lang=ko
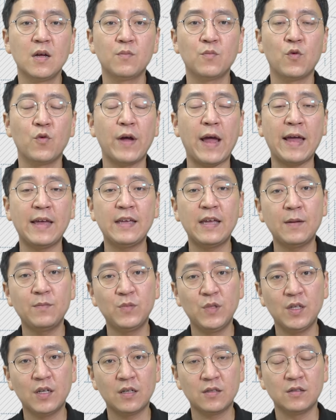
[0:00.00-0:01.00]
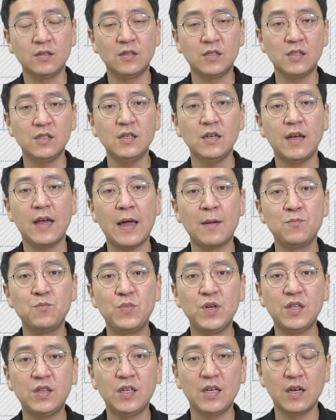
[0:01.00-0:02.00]
뭐 에이엠디라든지
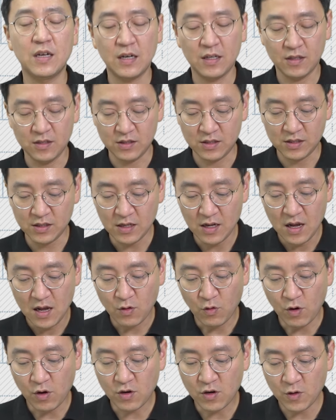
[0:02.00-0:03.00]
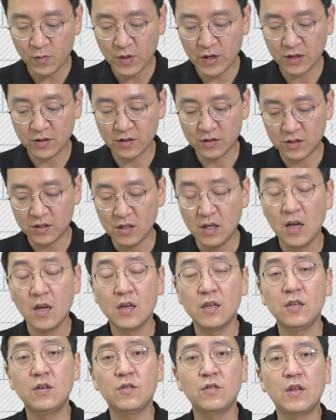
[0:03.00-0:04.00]
엔비디아라든지 퀄컴이라든지
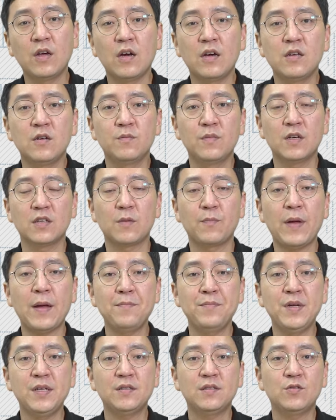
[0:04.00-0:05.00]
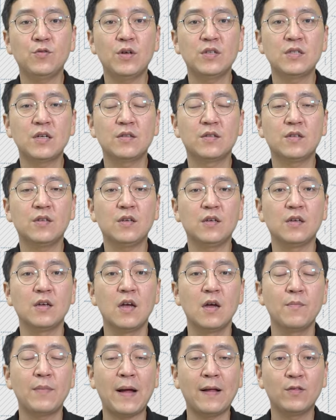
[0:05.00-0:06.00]
이런 데가 이른바 이제 팹리스 회사들이
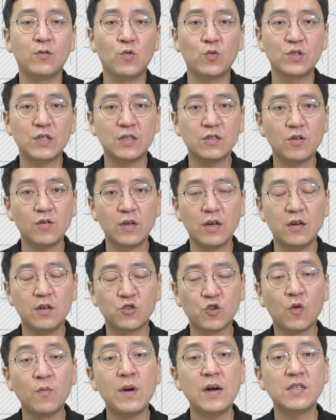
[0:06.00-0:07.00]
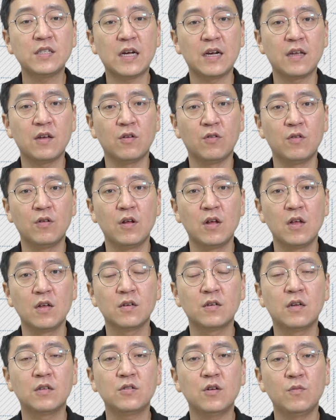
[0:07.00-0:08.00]
반도체 설계를 정말 잘해요.
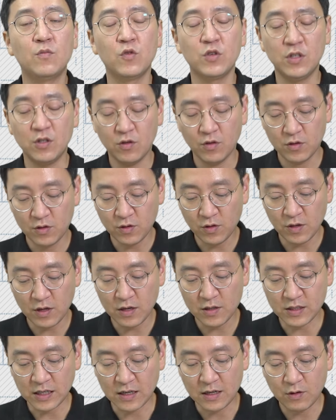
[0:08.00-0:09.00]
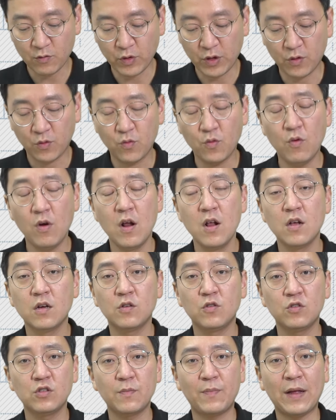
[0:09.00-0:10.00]
그래서 뭐 이거를 설계를 잘하고 있고,
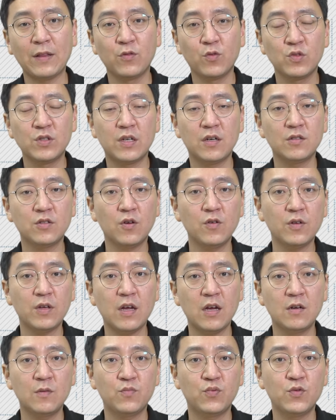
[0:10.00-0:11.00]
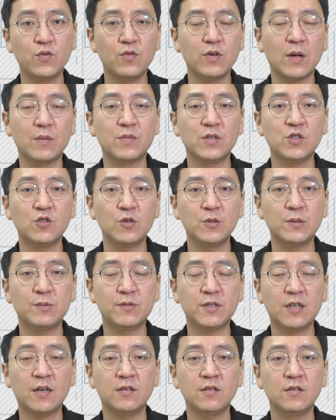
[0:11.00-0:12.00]
그리고 이제 반도체를 설계하는 프로그램,
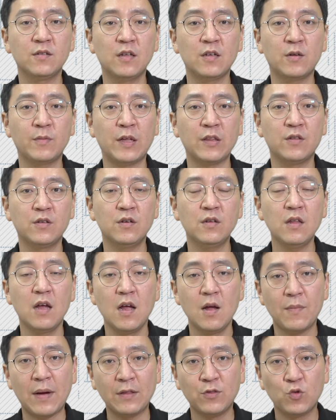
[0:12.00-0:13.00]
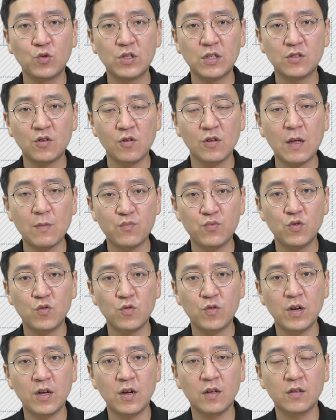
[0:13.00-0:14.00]
시노시스 같은 데가 만드는 반도체 설계
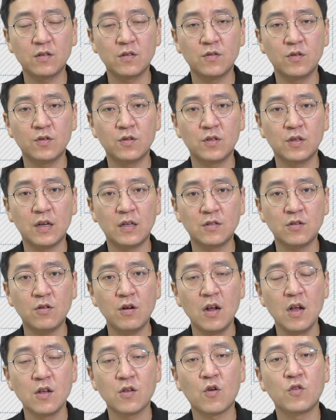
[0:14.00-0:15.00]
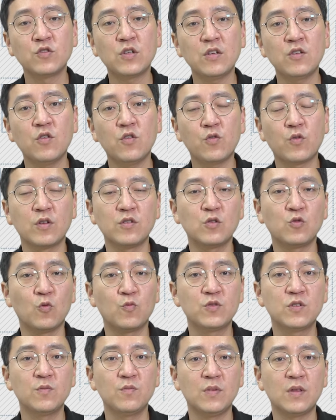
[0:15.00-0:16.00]
프로그램 같은 것들에서 경쟁력이 굉장히
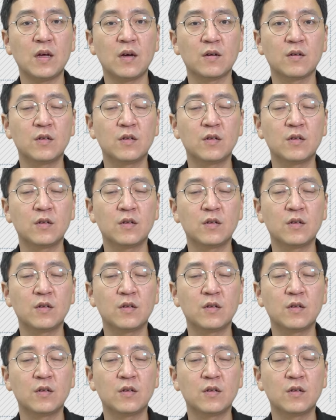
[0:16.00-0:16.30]
높습니다.